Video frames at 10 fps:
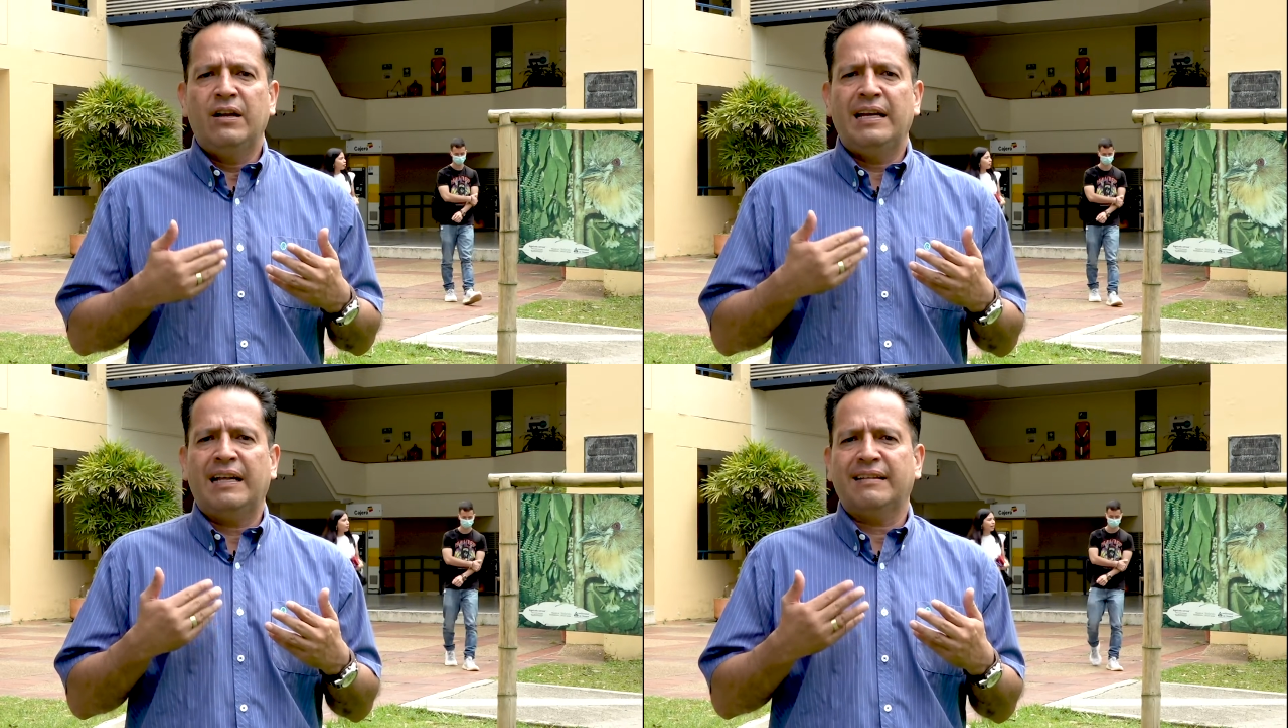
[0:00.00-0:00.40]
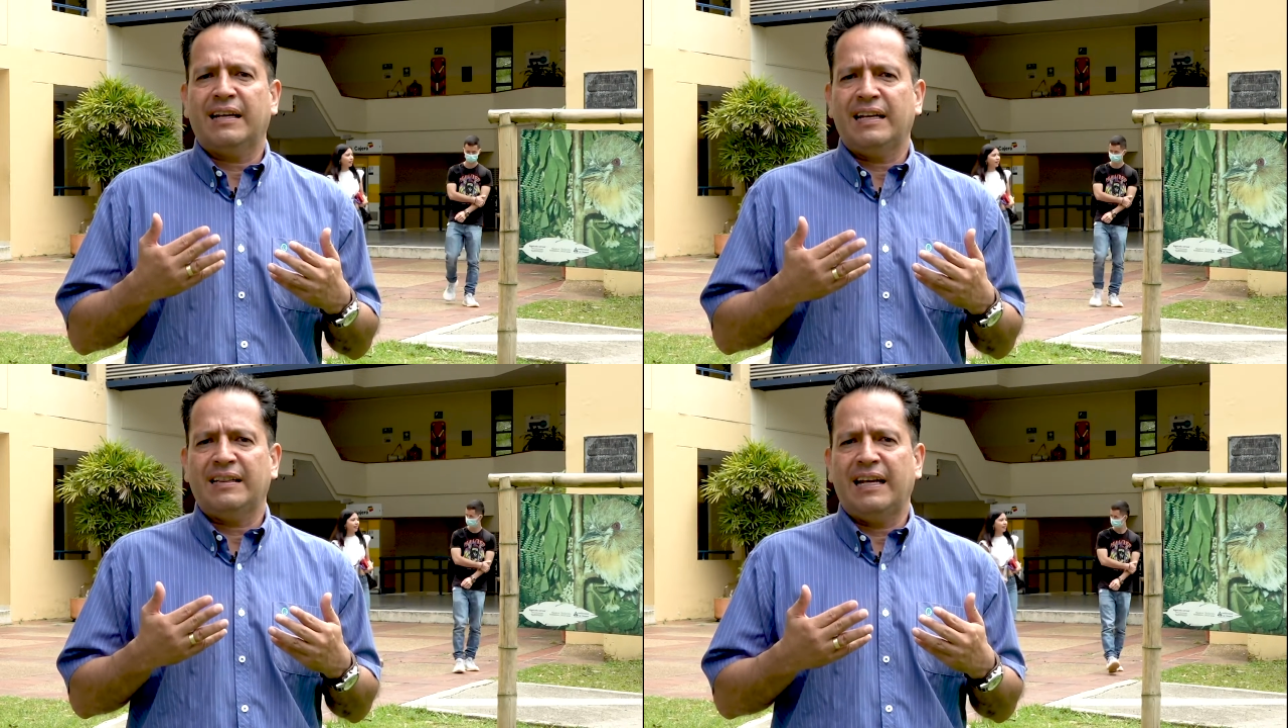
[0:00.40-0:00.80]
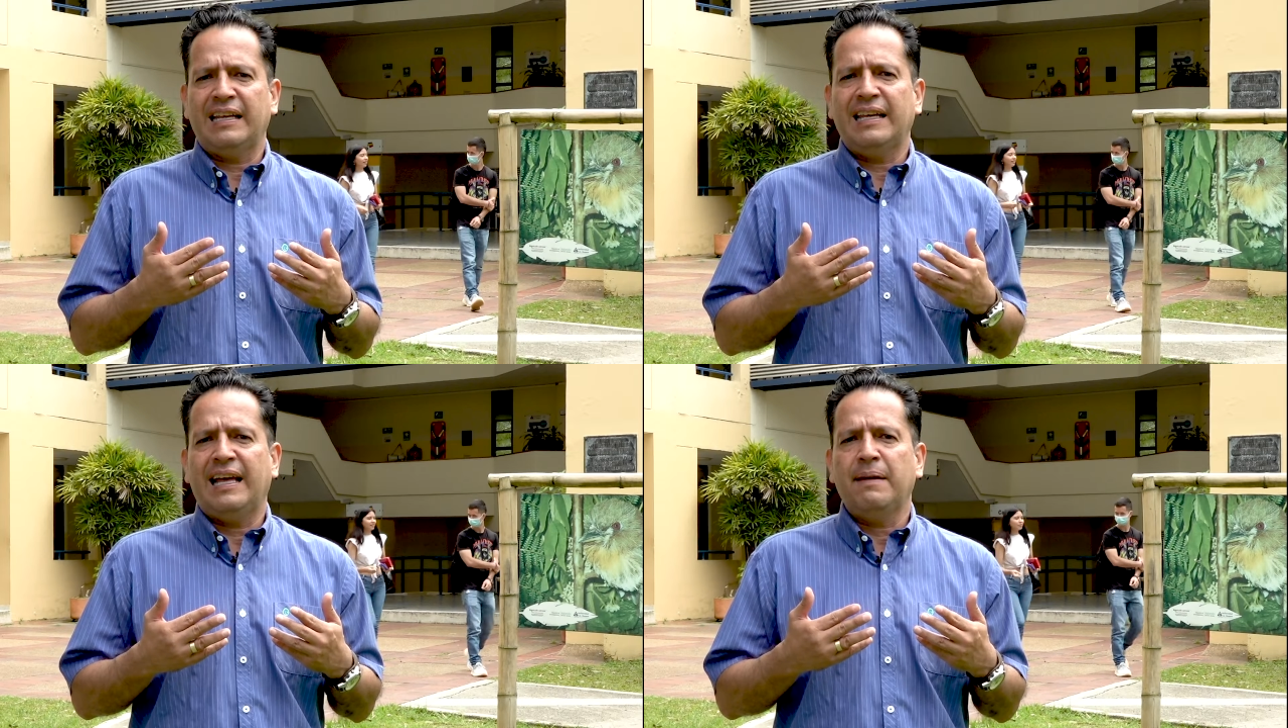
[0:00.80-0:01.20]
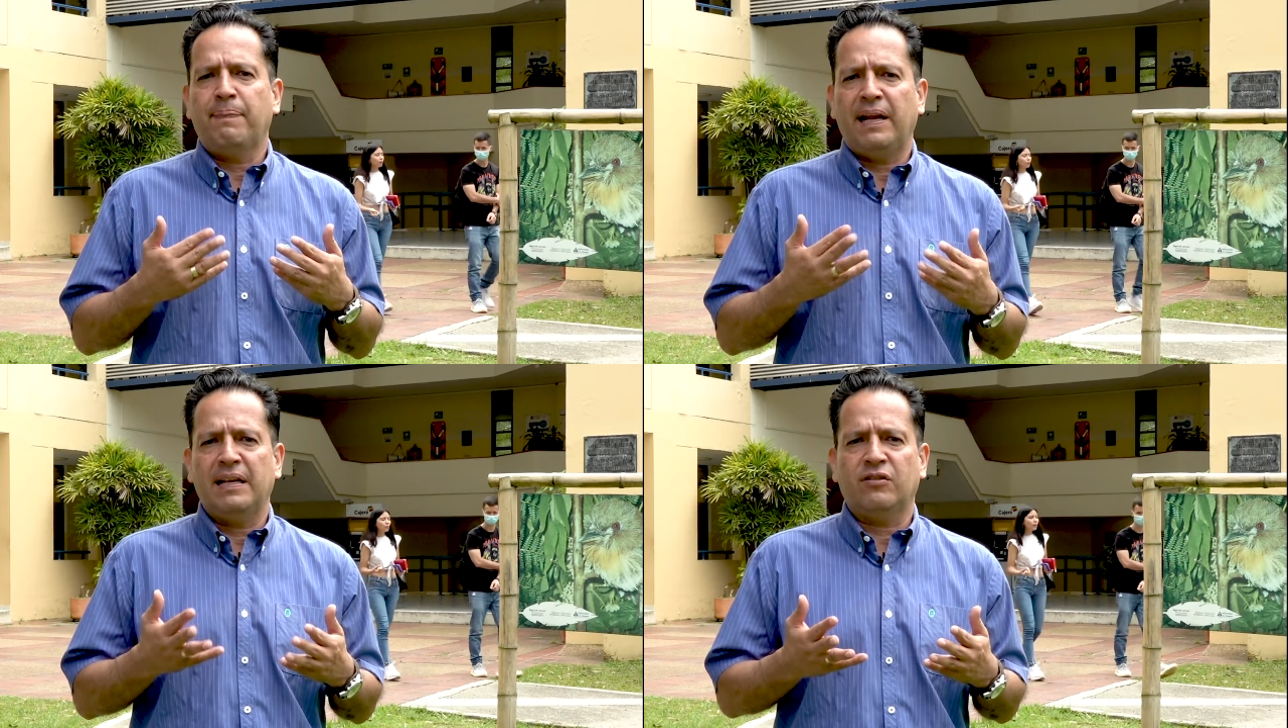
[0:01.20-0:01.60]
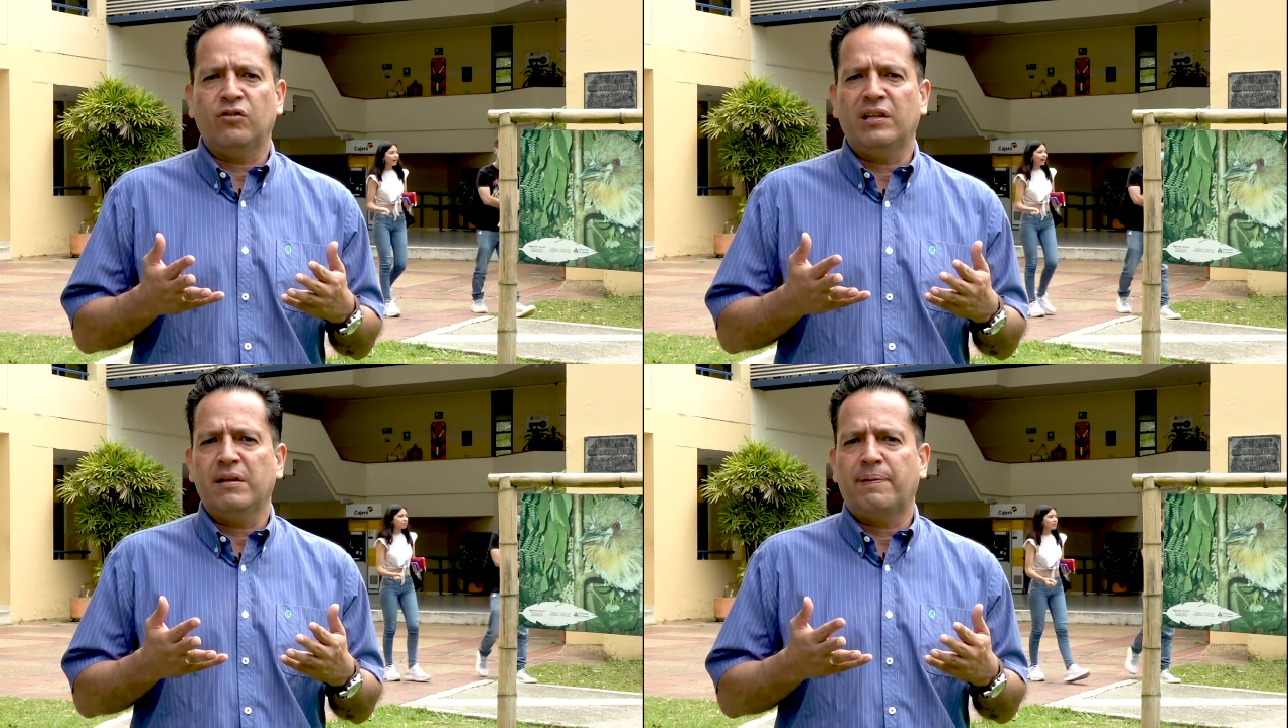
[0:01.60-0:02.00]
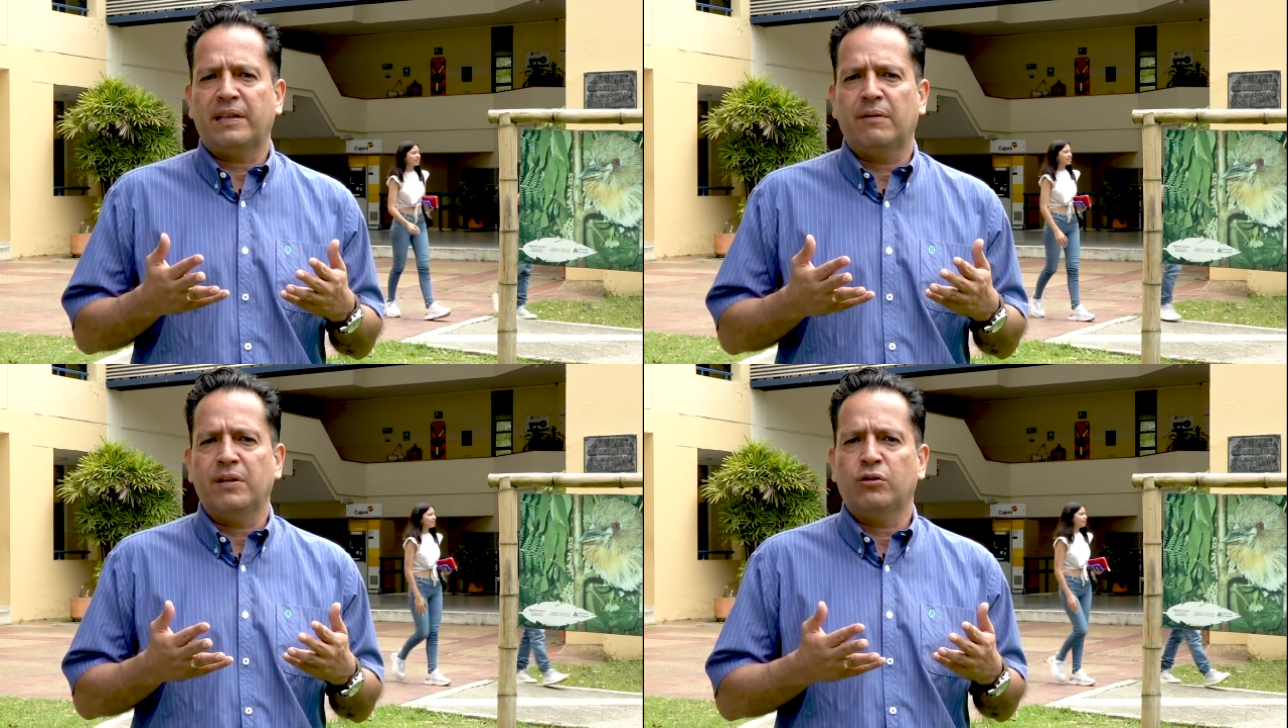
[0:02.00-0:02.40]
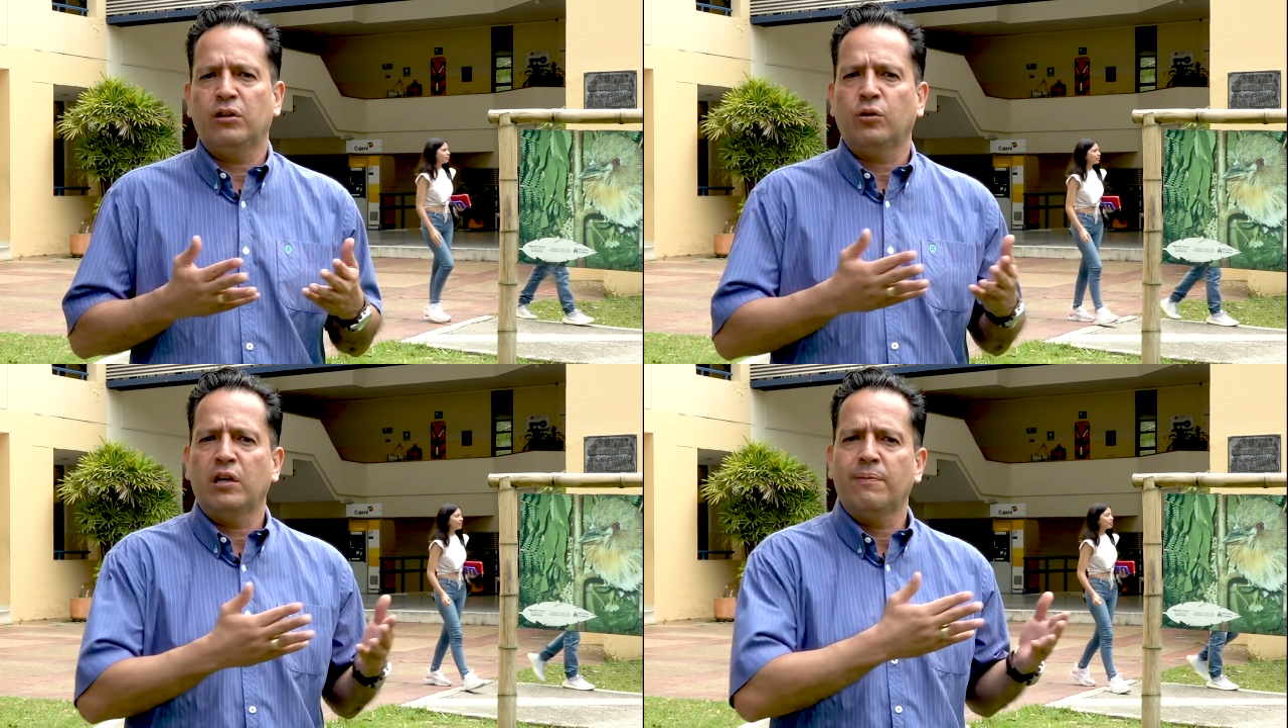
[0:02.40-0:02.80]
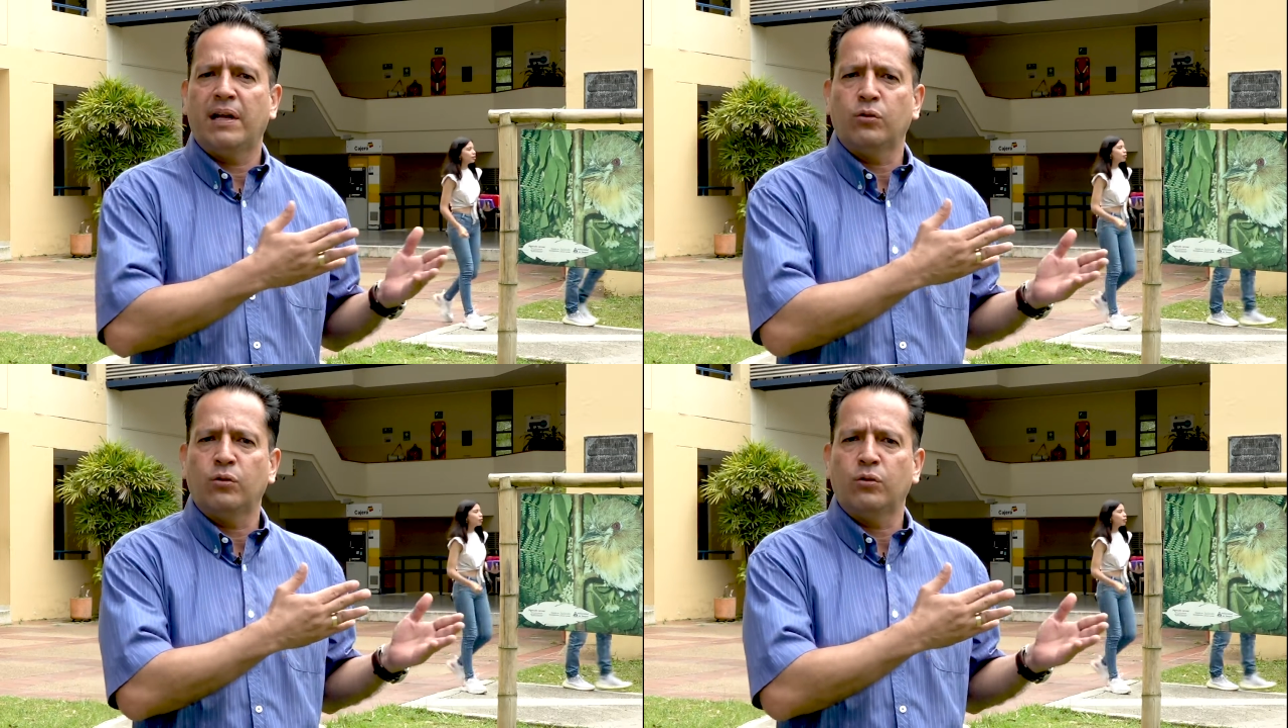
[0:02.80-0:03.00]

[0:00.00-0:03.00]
la Secretaría de Planeación del Departamento del Tolima